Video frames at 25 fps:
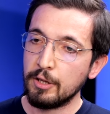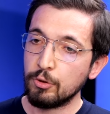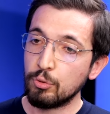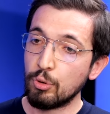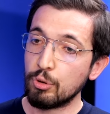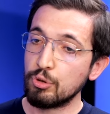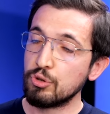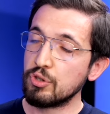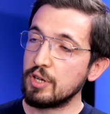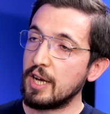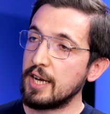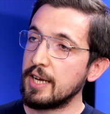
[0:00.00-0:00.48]

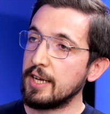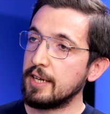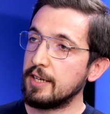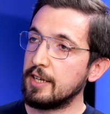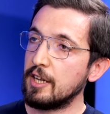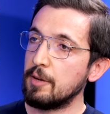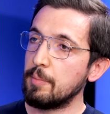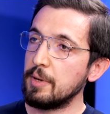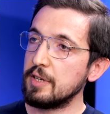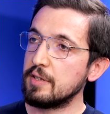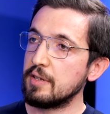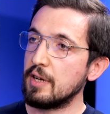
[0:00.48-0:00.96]

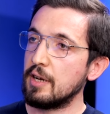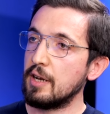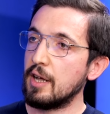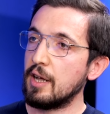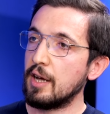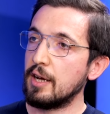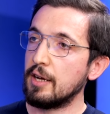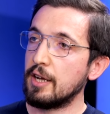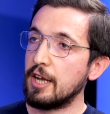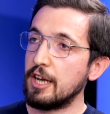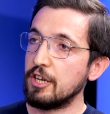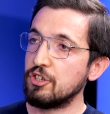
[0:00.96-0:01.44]
97'de
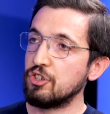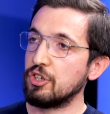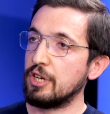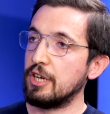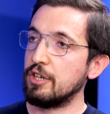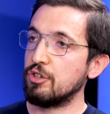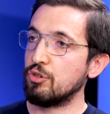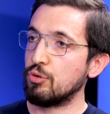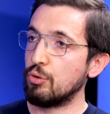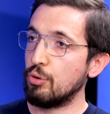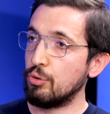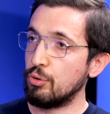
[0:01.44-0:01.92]
mesela
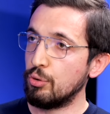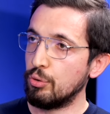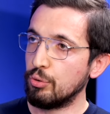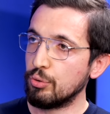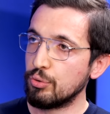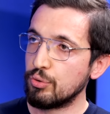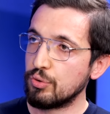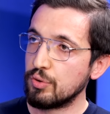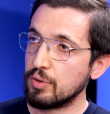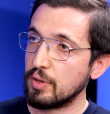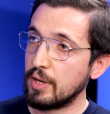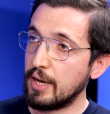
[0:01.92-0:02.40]
Hashcash
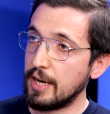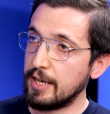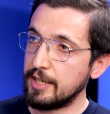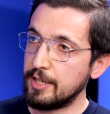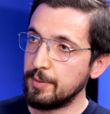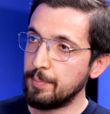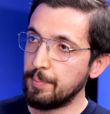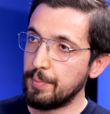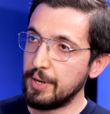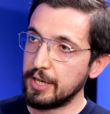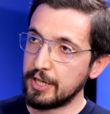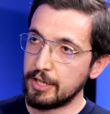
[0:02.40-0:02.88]
görüyoruz.
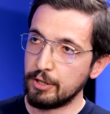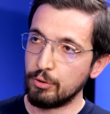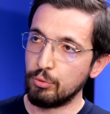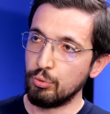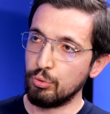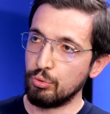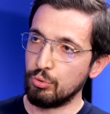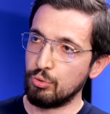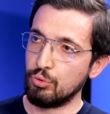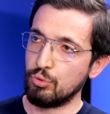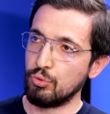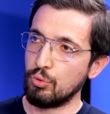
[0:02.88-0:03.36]
Adam Beck'in
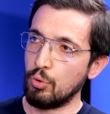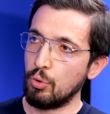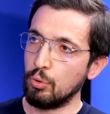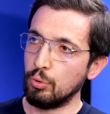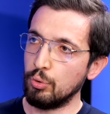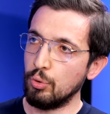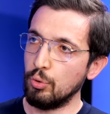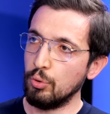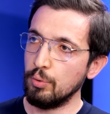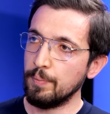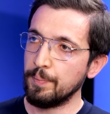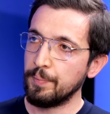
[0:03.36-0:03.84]
kurucusu olduğu.
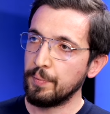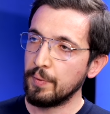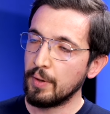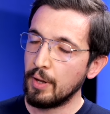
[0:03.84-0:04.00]
Hı hı.